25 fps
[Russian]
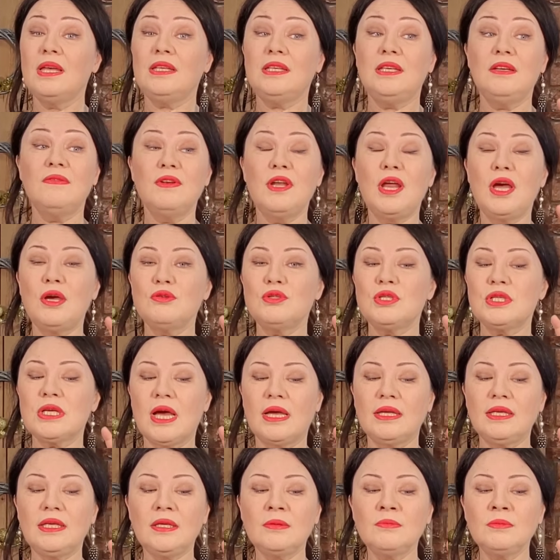являюсь
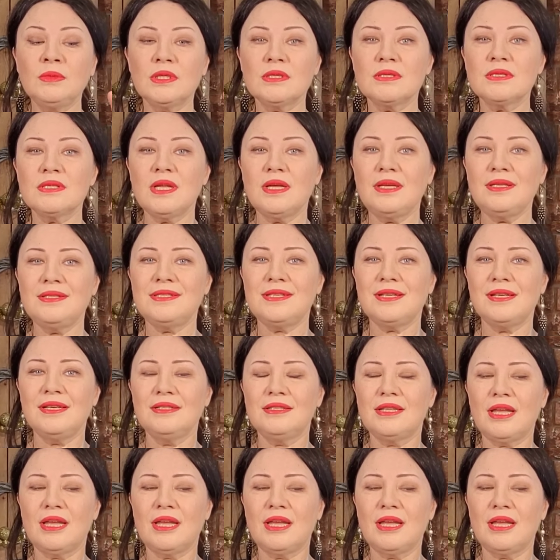каким-то, знаете ли,